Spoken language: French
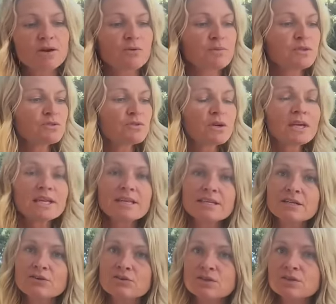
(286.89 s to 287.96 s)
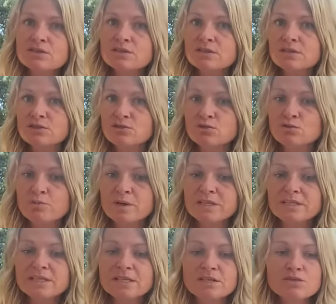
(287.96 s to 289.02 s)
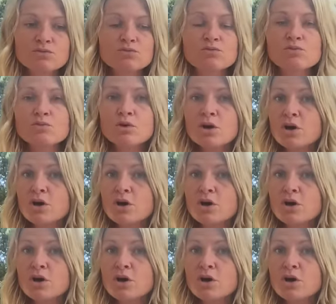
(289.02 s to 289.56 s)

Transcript: Alors bien sûr qu'il y a des connaissances issues du passé qui sont de